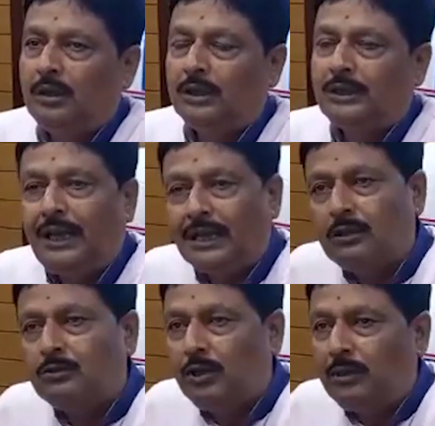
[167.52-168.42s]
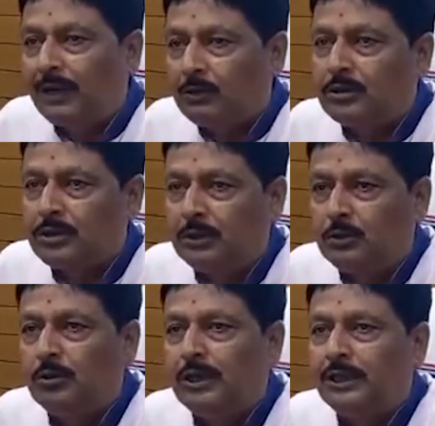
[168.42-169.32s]
তাহলে আসানসোলের মানুষ কিন্তু
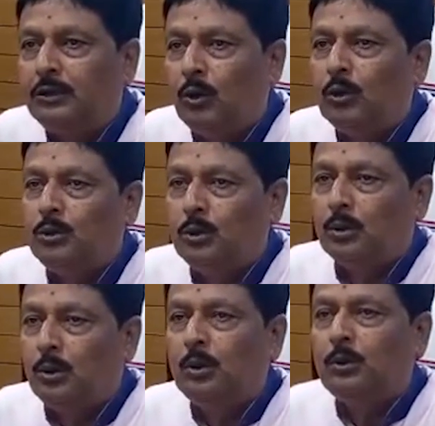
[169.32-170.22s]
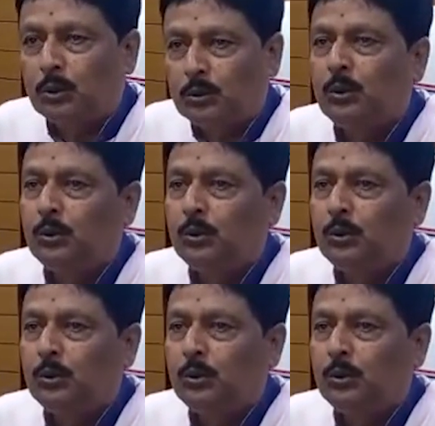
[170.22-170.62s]
ওনাদের গ্রহণ গ্রহণ করত